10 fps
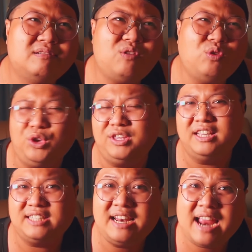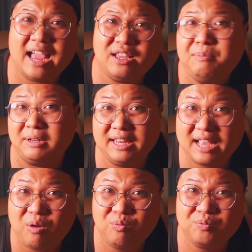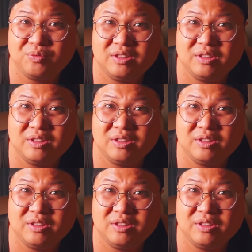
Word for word: có chuyện gì xảy ra với mình hay không